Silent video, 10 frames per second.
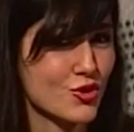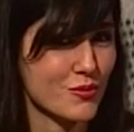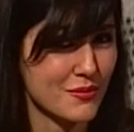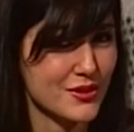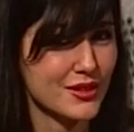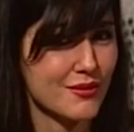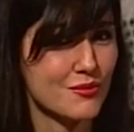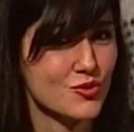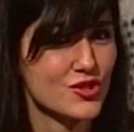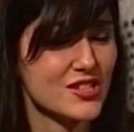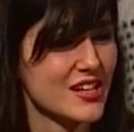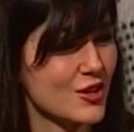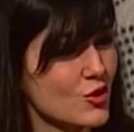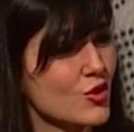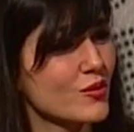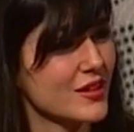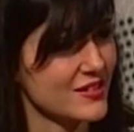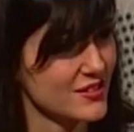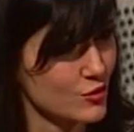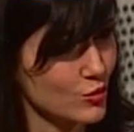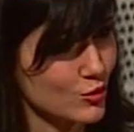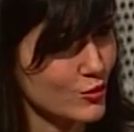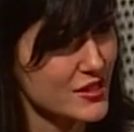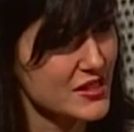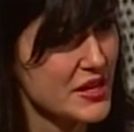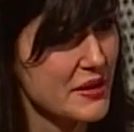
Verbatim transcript: normalmente hablamos de esa Córdoba de las tres culturas,